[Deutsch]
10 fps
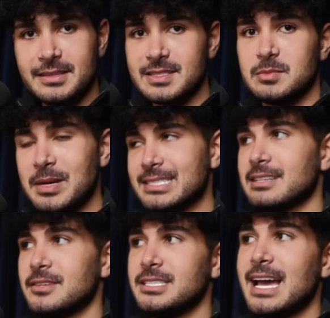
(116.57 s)
ist es
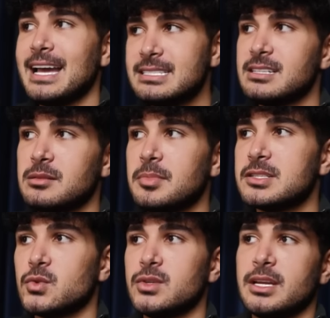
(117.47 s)
besser, wenn die einzelnen
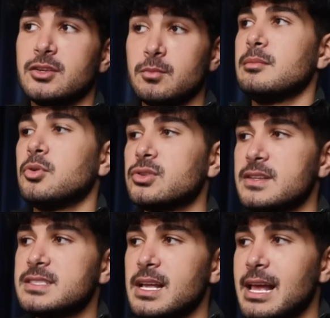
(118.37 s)
Personen dann
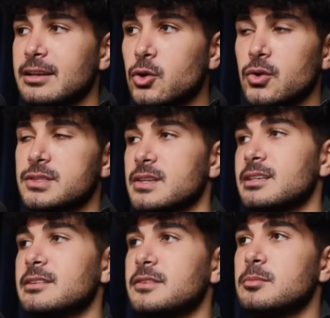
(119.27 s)
potenziell einen größeren
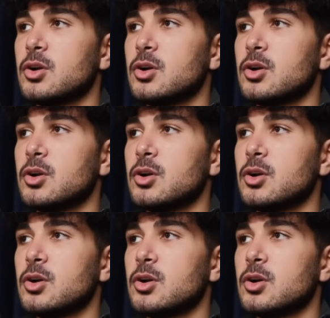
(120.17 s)
Gewinn